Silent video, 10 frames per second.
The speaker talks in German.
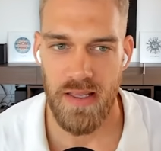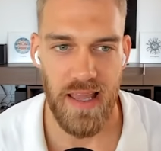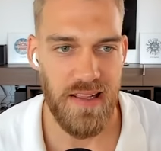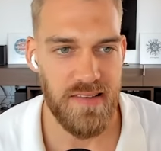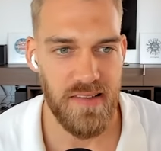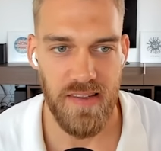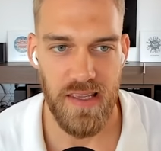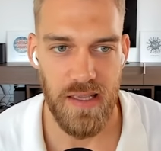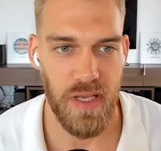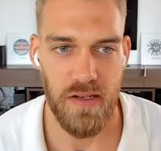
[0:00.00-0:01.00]

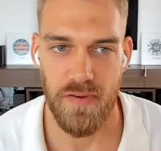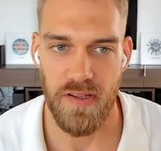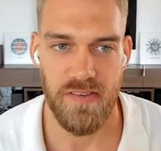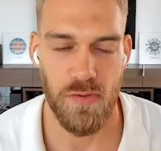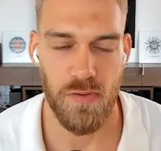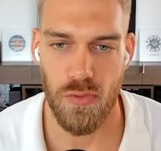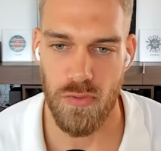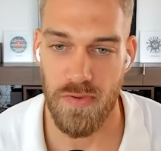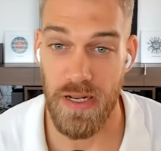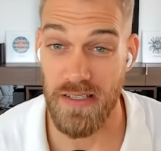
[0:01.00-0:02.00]
Geldsystem, Inflation
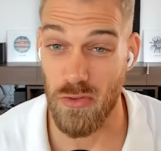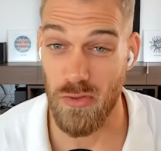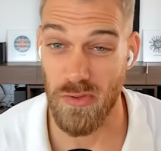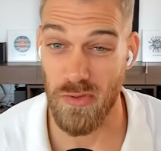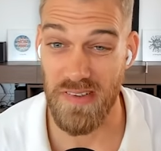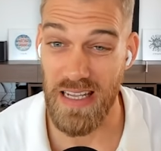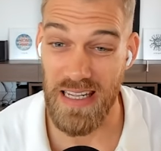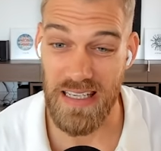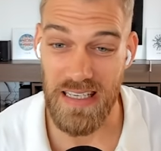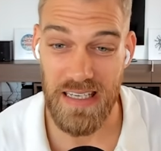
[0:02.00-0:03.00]
und vielleicht auch noch so ein bisschen
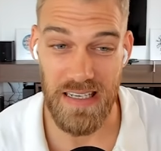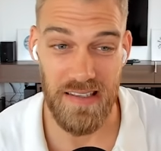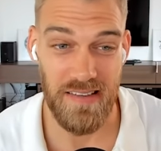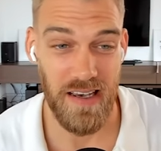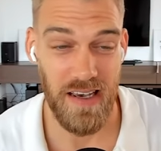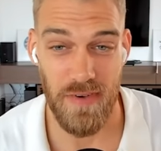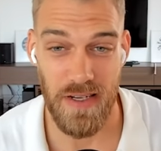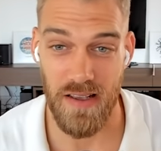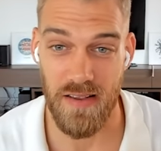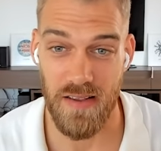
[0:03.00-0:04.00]
Energiekrise rein,
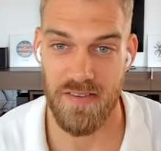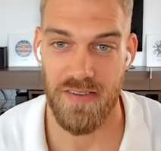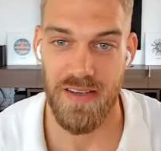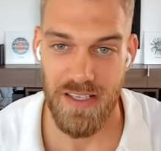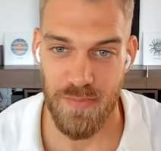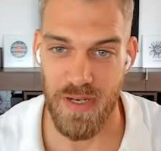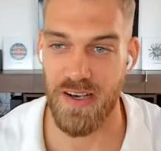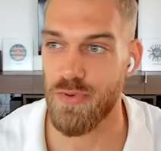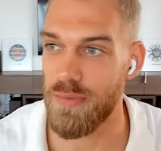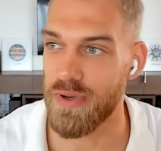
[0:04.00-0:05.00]
weil das ich bin jetzt
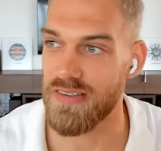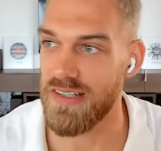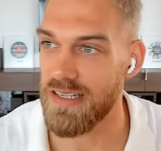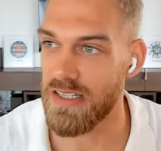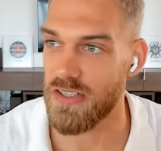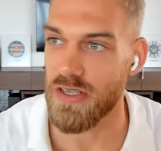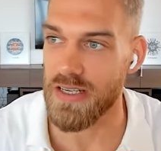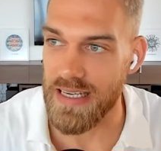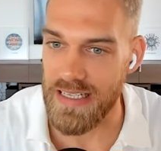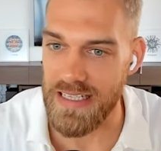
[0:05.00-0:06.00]
aktuell in Brasilien, ich
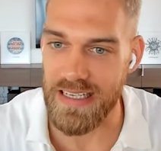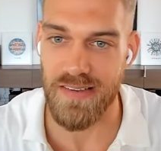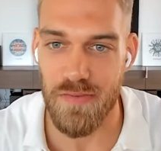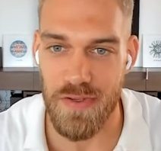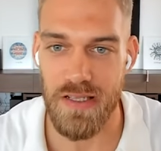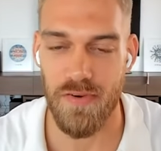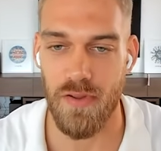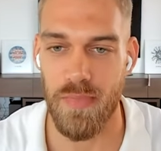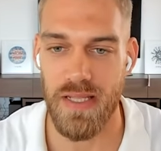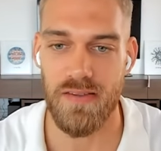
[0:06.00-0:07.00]
kriege nicht ganz so viel
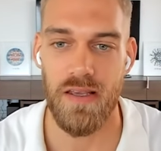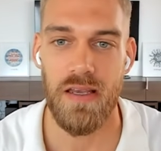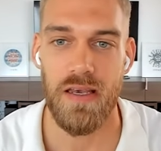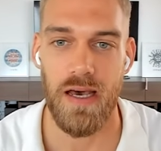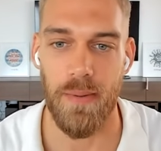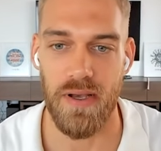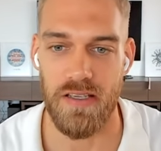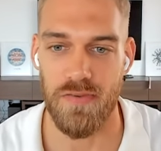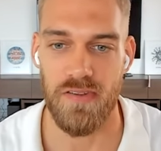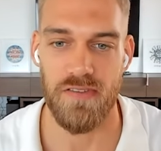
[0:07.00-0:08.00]
davon mit, aber
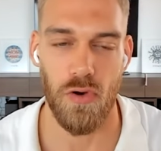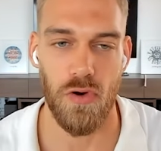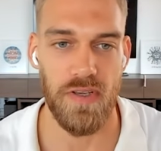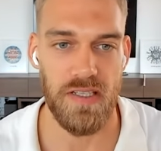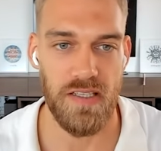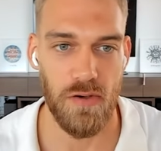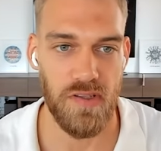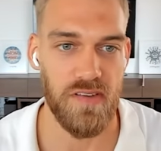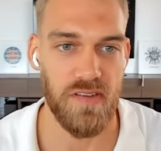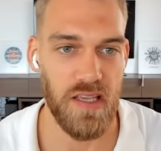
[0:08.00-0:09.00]
ich finde es doch wichtig, auch
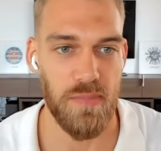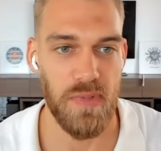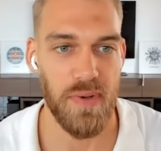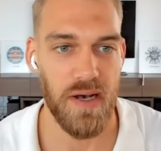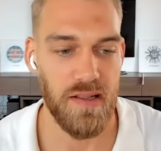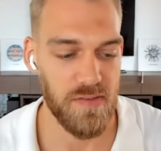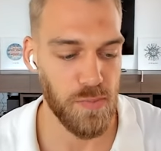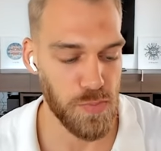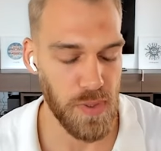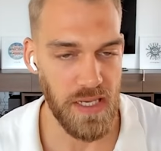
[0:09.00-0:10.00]
diese Themen hier mal zu
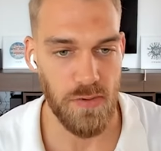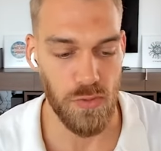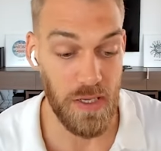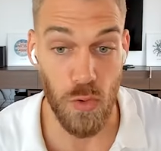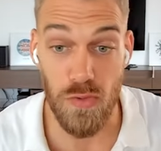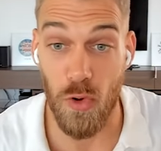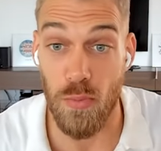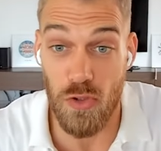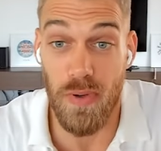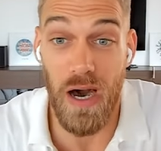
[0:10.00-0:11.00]
besprechen. Und der Grund,
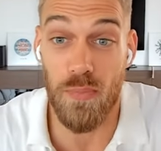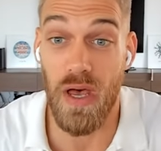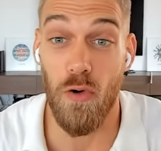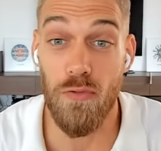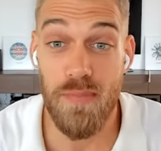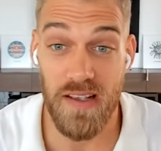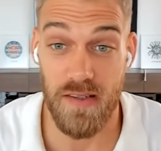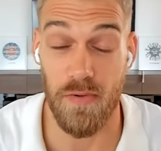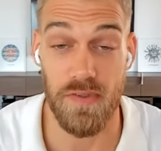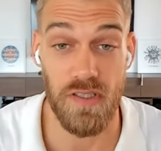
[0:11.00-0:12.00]
warum ich überhaupt
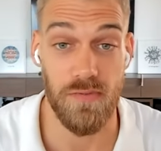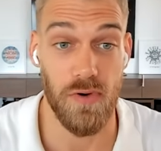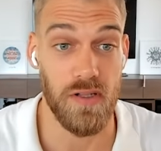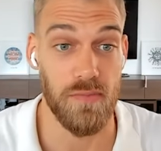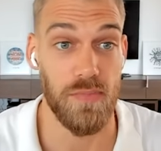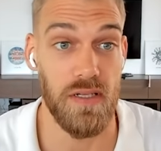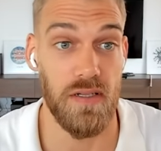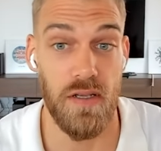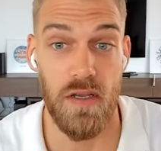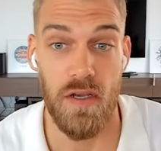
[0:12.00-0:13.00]
aufmerksam auf dich geworden bin,